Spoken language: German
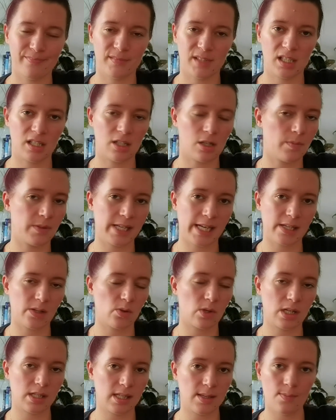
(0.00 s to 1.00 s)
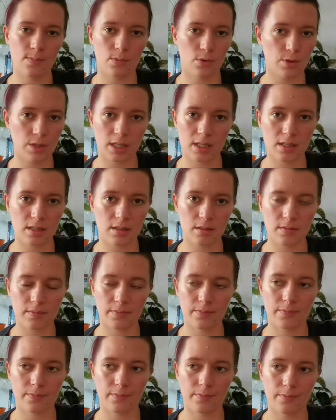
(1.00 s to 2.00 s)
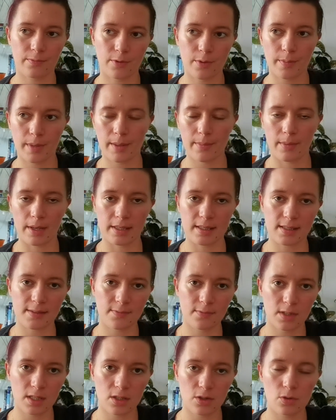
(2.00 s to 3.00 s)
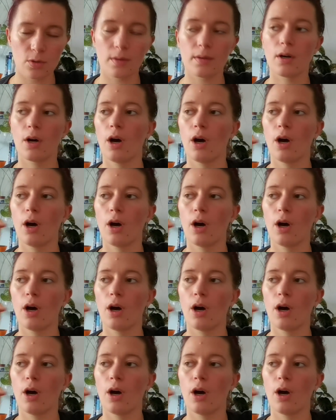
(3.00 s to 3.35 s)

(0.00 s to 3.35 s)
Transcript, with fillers: Ich glaube sechs oder sieben Monate von meinem letzten Video.